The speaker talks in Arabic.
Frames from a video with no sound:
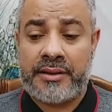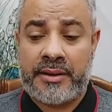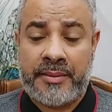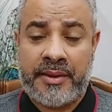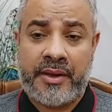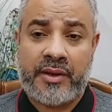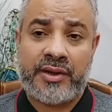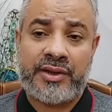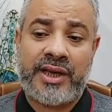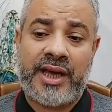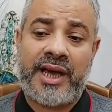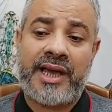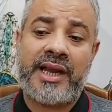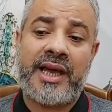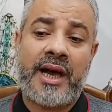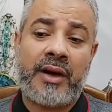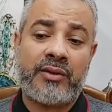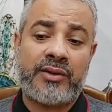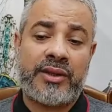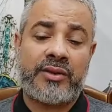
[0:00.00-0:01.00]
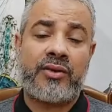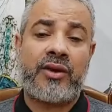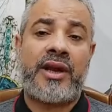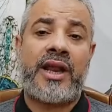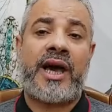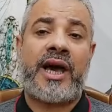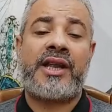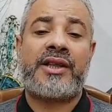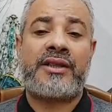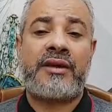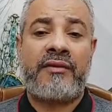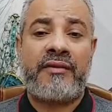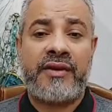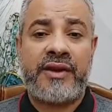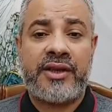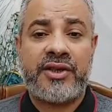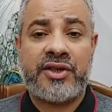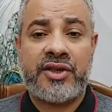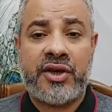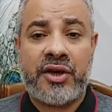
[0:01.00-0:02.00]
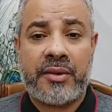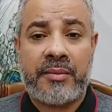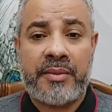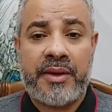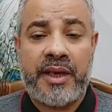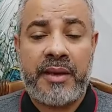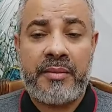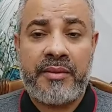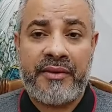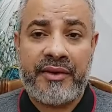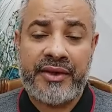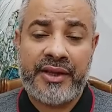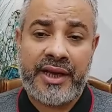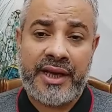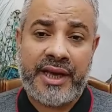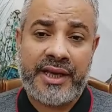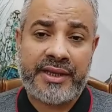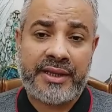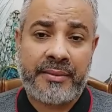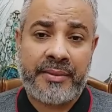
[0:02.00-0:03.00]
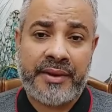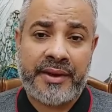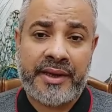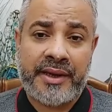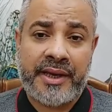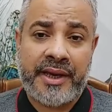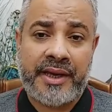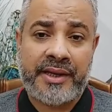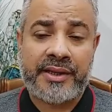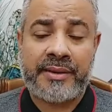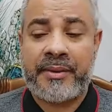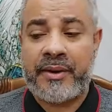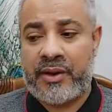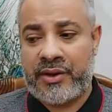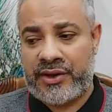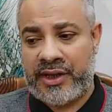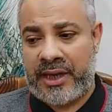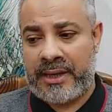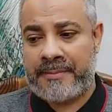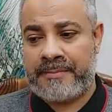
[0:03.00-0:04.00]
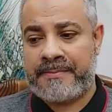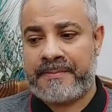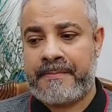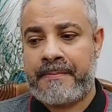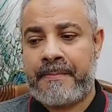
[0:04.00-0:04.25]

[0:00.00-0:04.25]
تبارك وتعالى او تدل على تفريج كربه بفضل الله تبارك تبارك وتعالى